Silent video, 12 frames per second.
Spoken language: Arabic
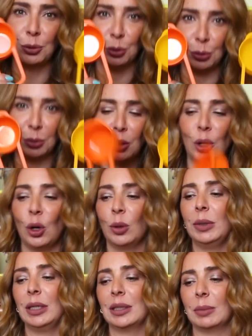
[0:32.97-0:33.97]
كوب
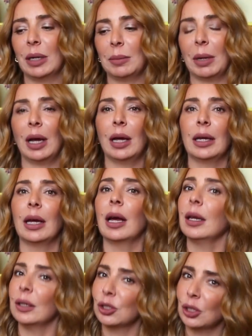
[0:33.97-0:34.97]
وبالنسبه للمعالق
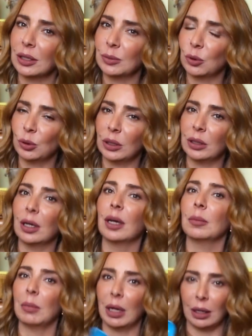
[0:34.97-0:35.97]
اقل شيء لازم يكون عندنا
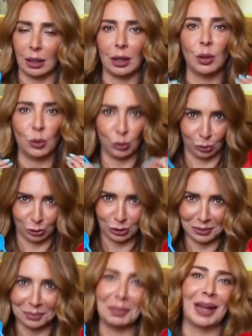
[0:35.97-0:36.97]
معلقه ونص
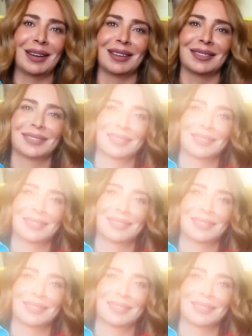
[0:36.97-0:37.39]
معلقه